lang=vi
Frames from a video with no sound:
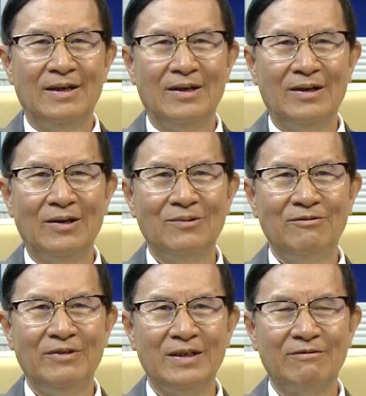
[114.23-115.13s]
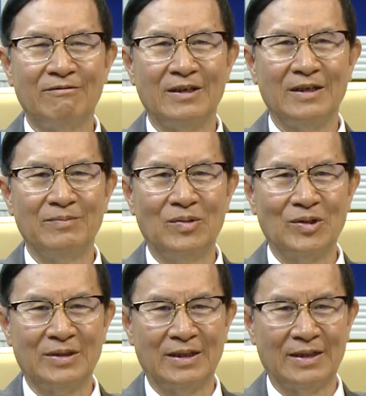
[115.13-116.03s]
ông viết về một
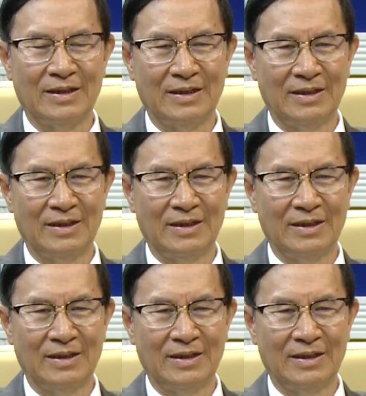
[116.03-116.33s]
uh,